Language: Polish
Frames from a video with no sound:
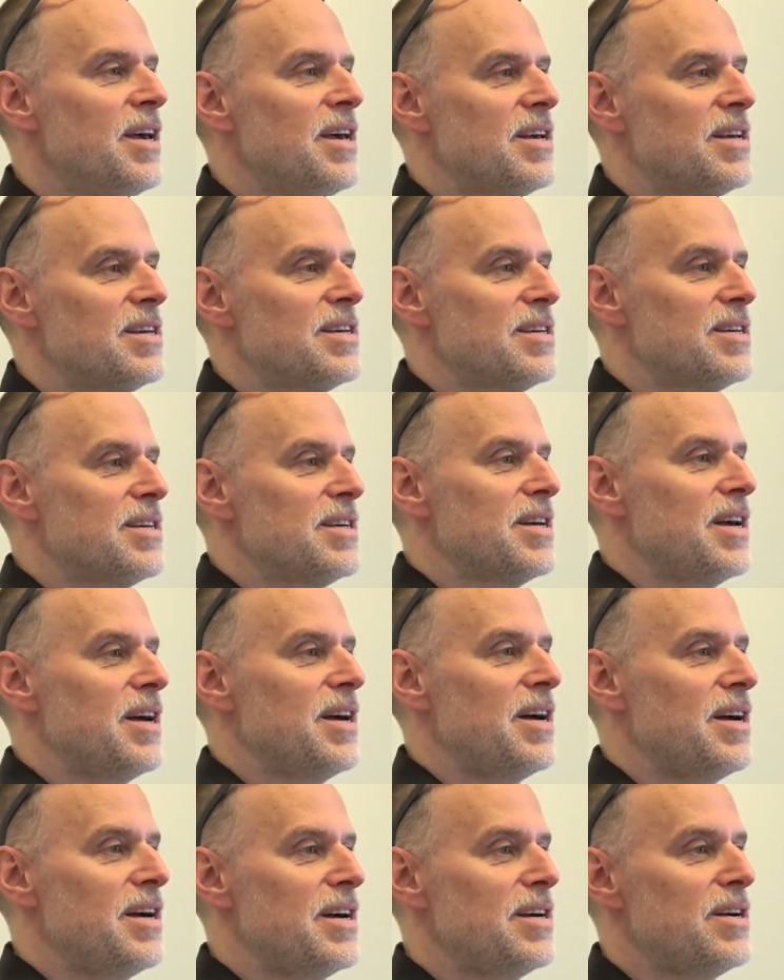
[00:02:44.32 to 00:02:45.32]
Y,
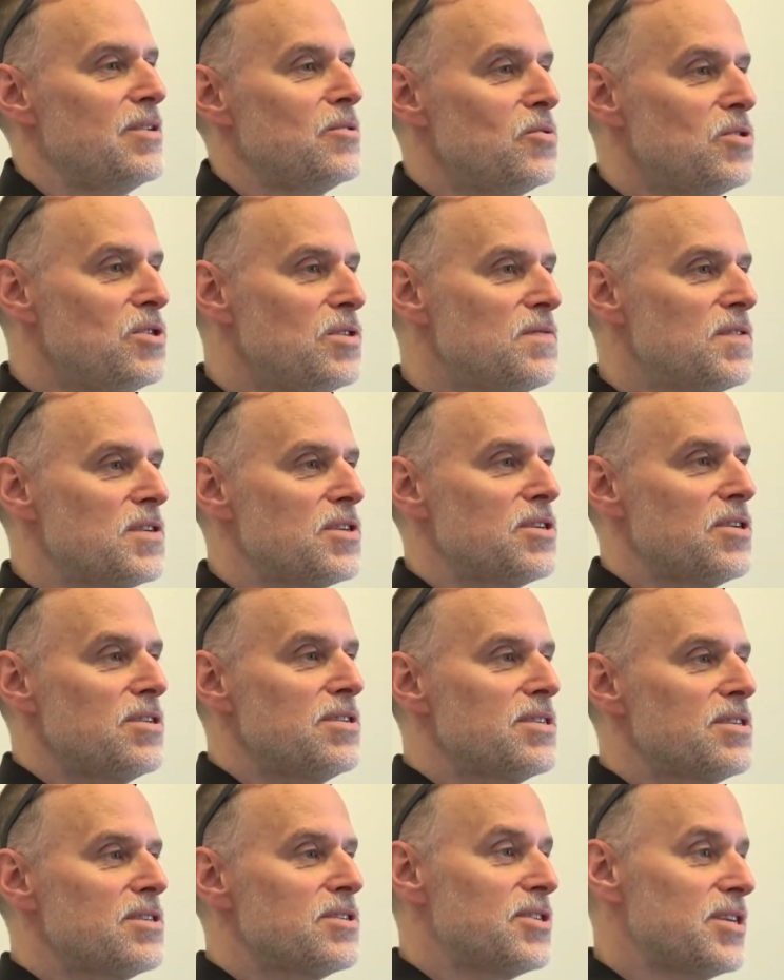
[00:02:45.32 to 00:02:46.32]
a ludzie
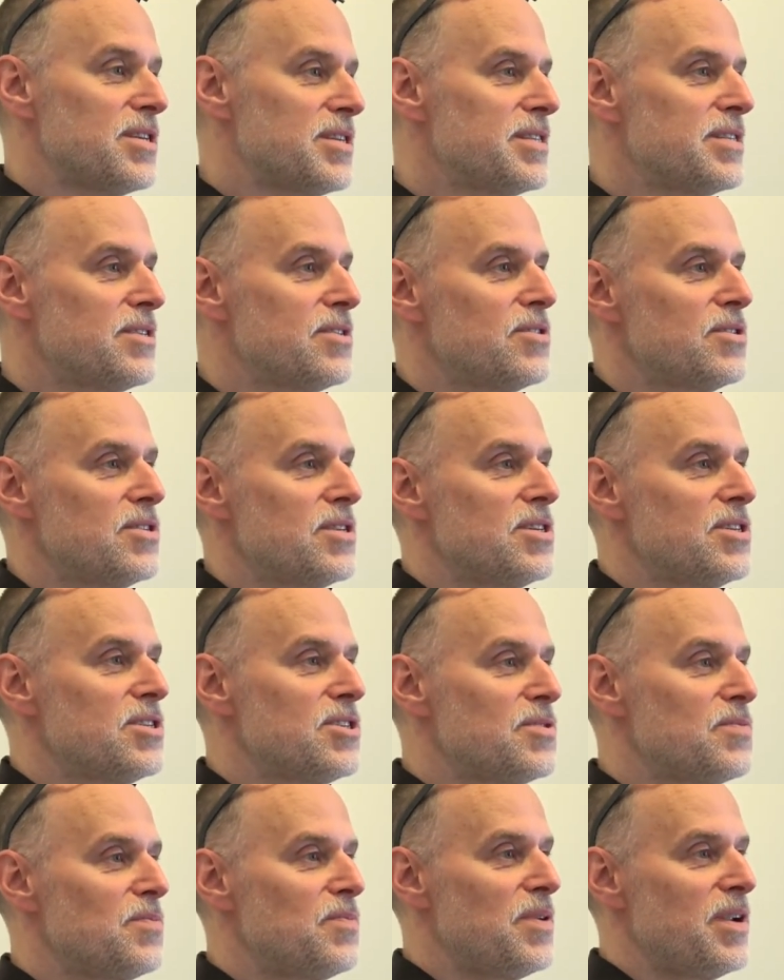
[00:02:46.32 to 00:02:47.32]
wierzący często
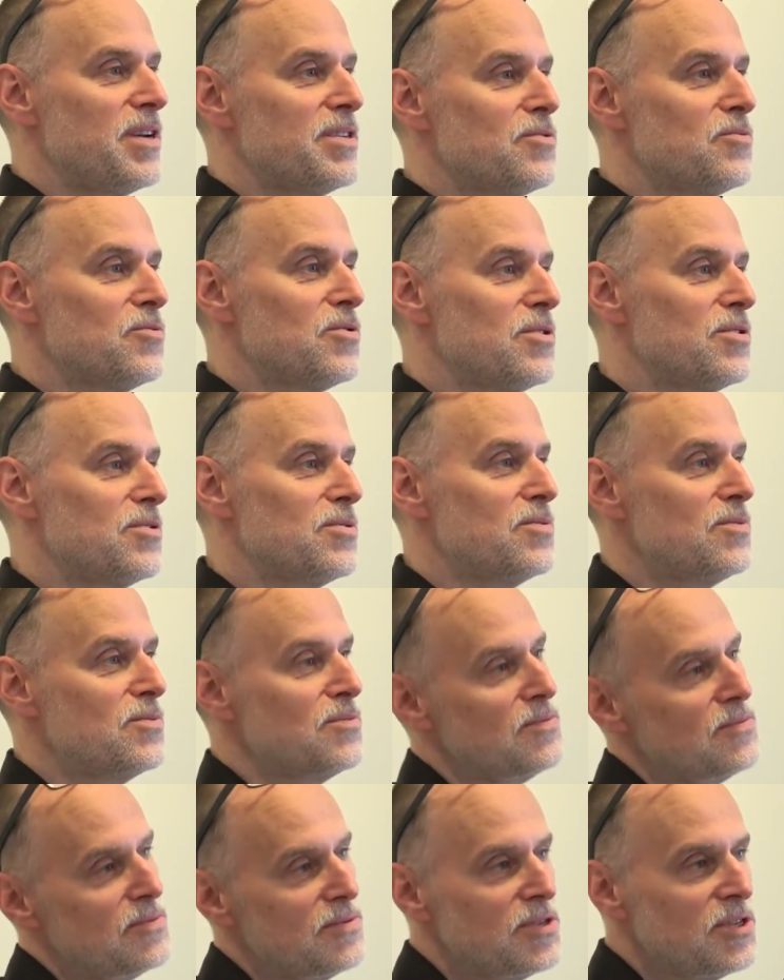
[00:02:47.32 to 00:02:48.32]
też planują
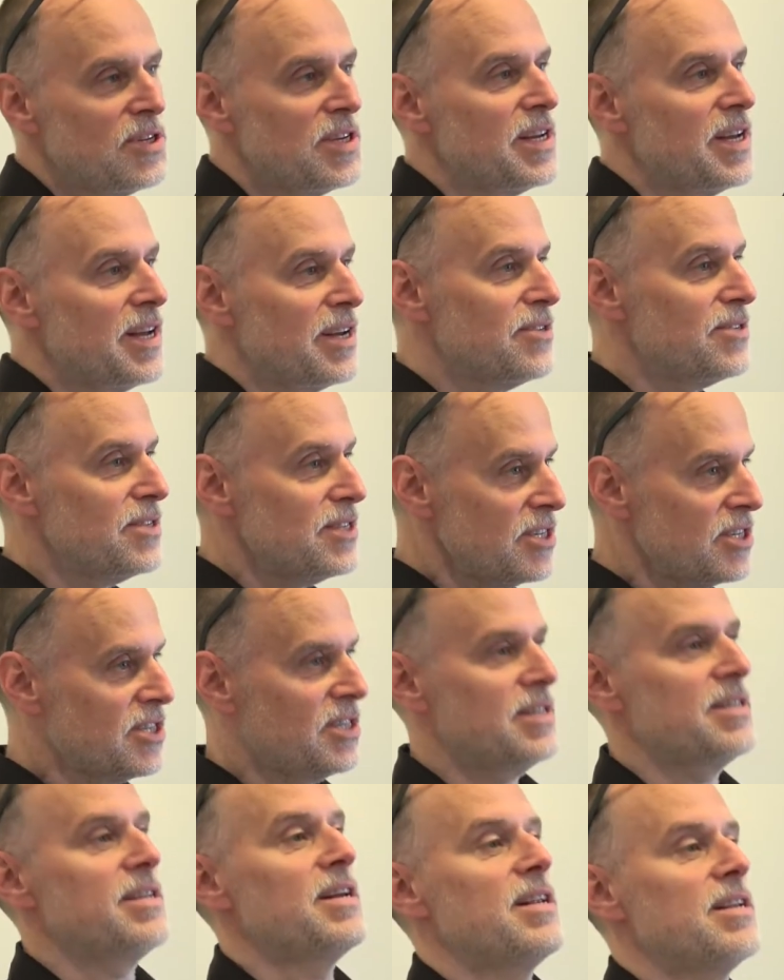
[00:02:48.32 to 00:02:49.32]
sięgając
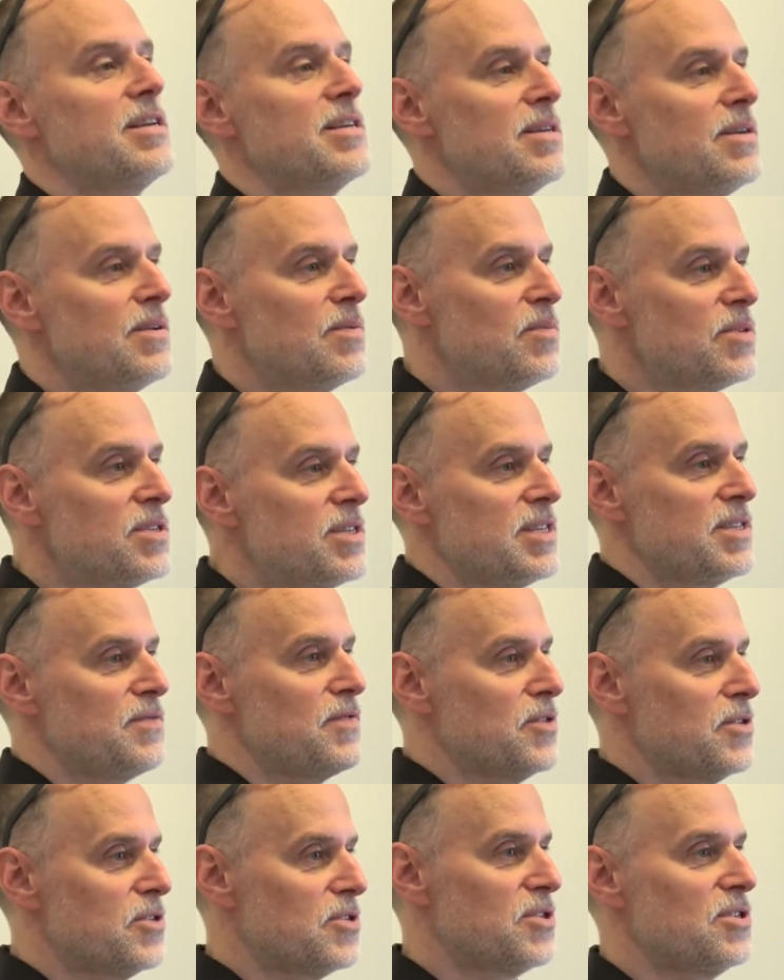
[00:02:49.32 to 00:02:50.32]
jeszcze dalej, poza
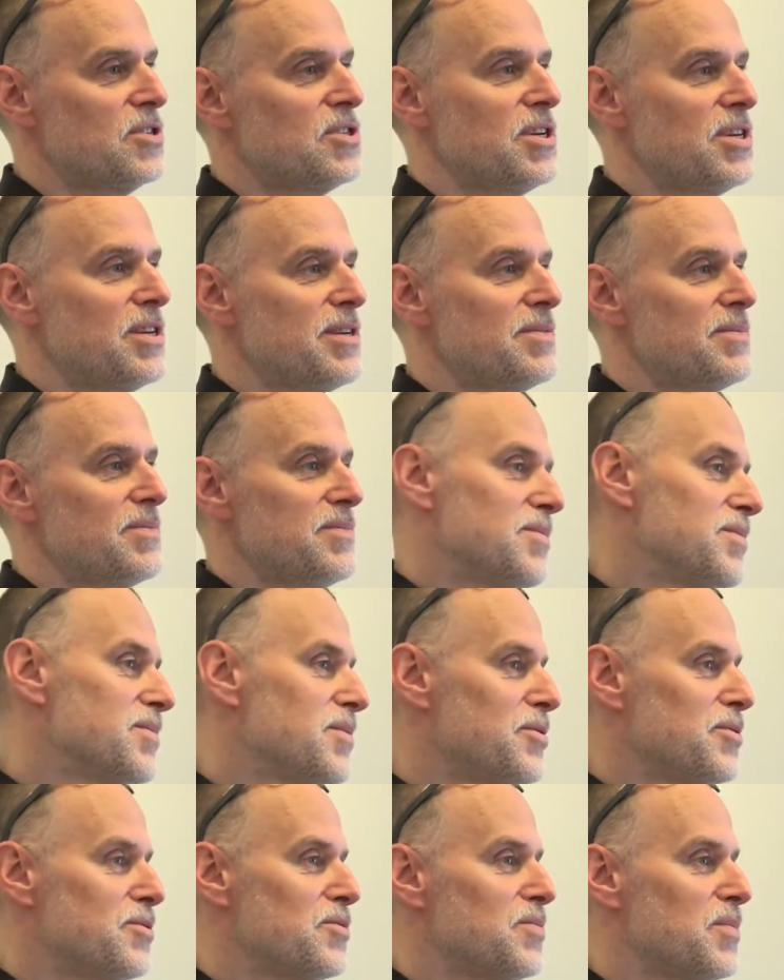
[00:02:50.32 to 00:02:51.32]
swoje życie.
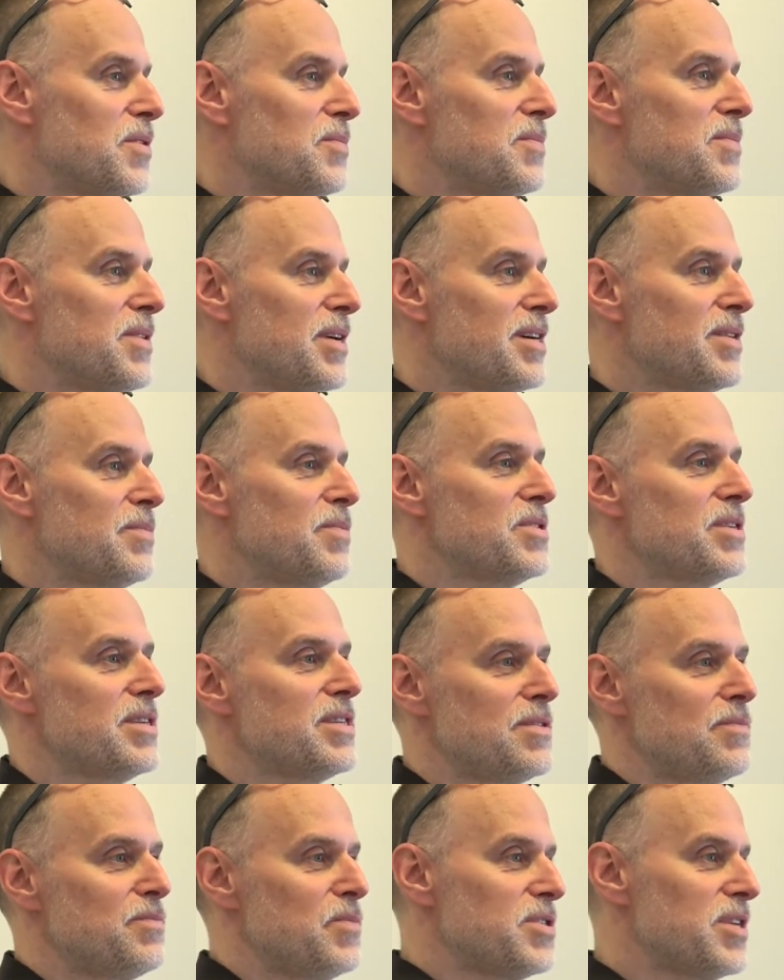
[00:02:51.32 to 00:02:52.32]
Rozumiem, tak? Poza,
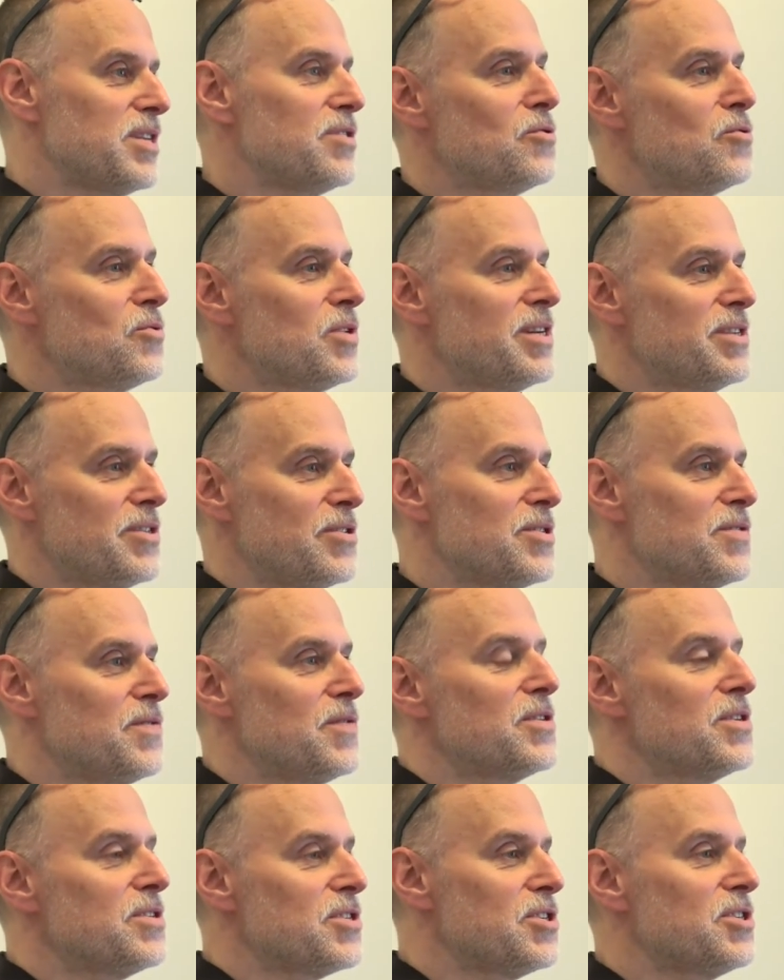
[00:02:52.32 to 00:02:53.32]
poza tutaj to
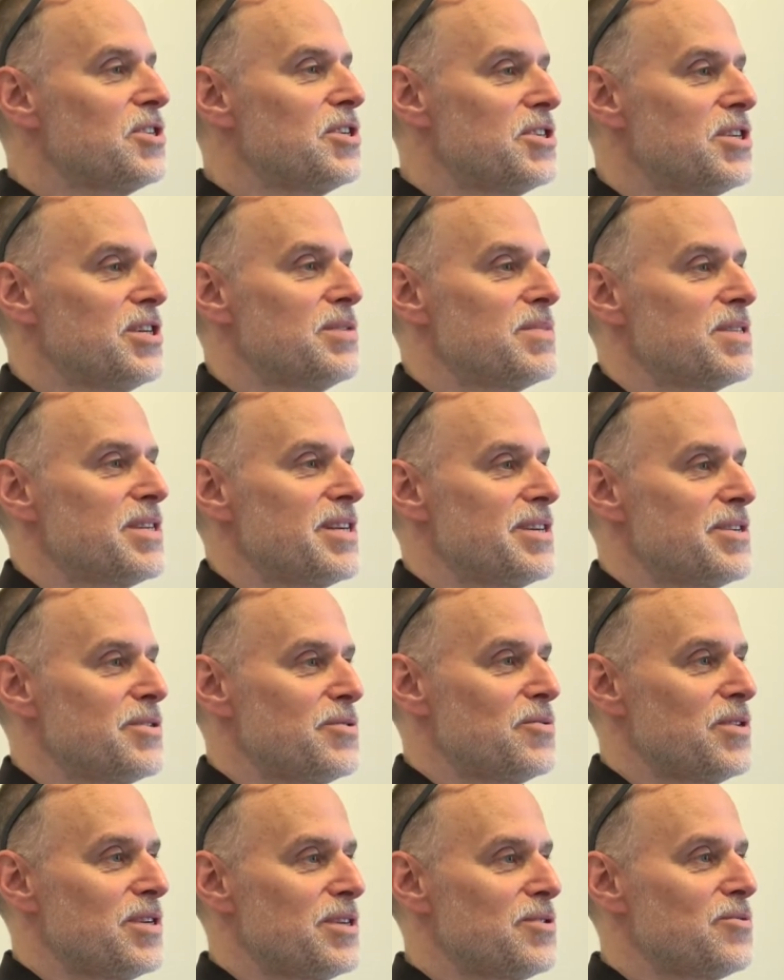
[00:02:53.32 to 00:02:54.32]
swoje życie ziemskie,
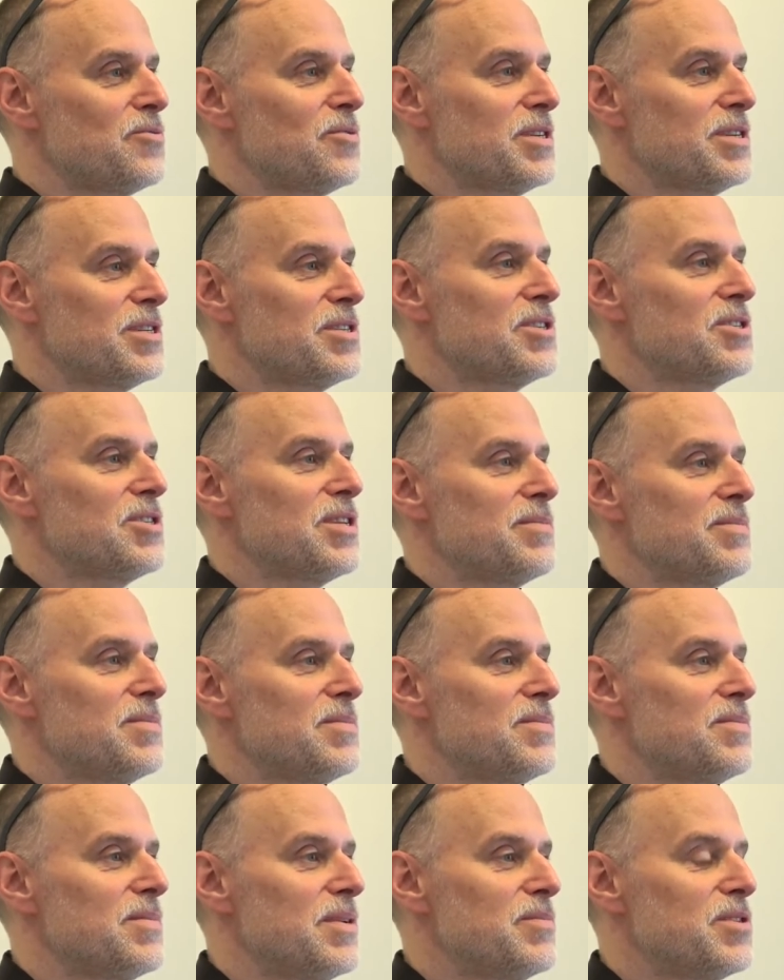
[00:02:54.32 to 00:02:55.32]
które, które gdzieś tam
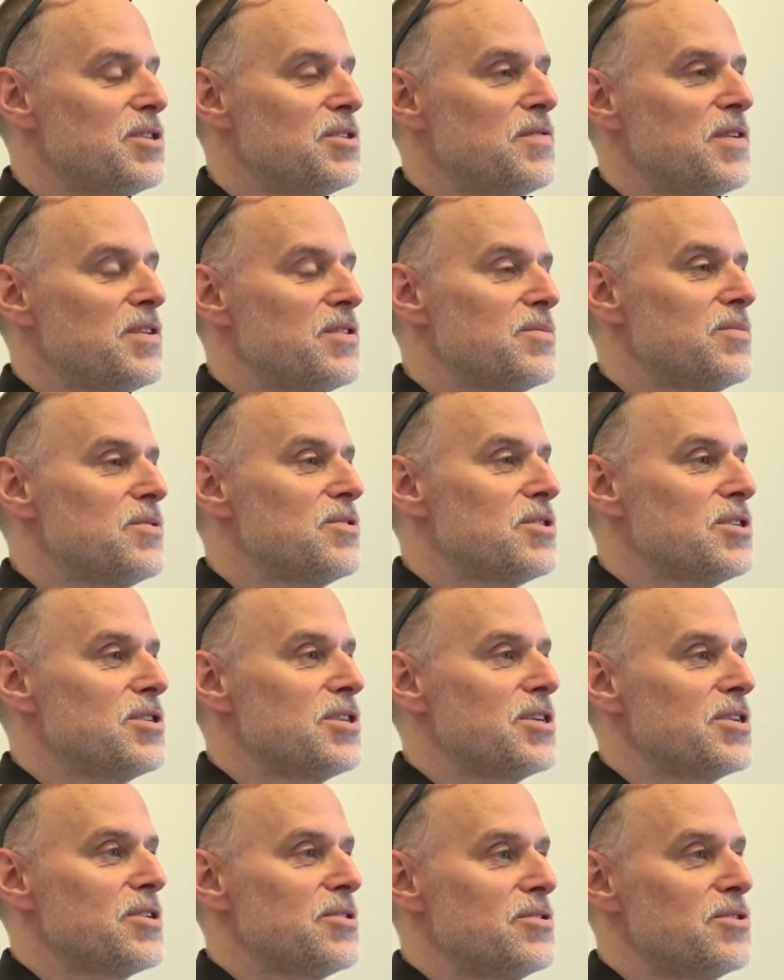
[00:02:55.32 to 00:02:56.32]
mamy świadomość, że
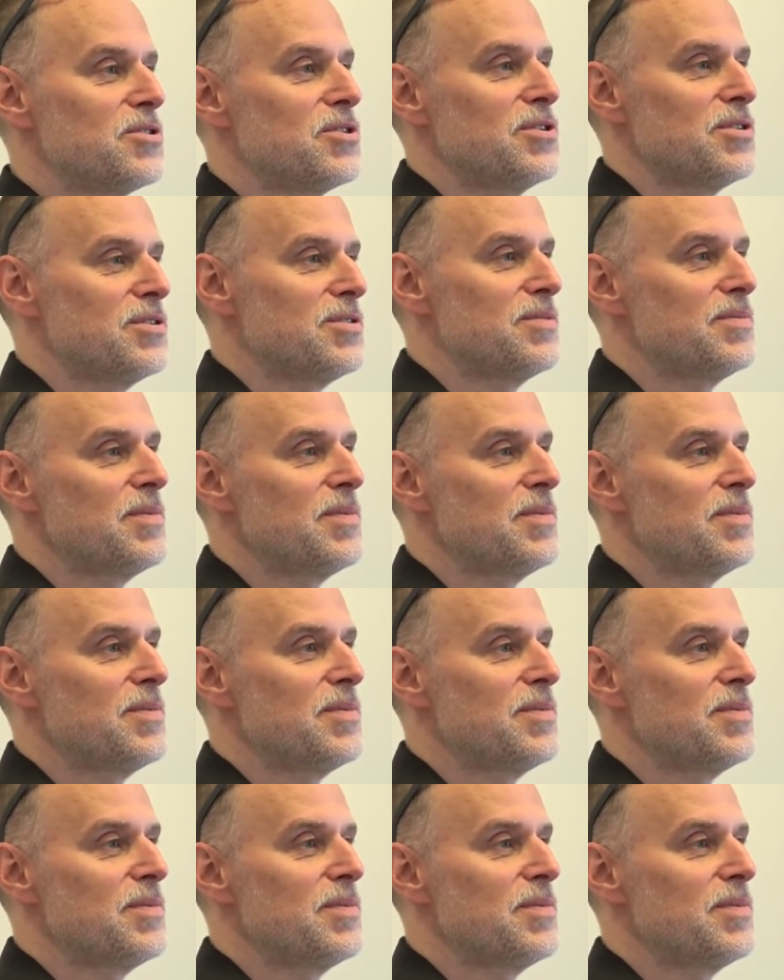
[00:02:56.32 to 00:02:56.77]
się kończy.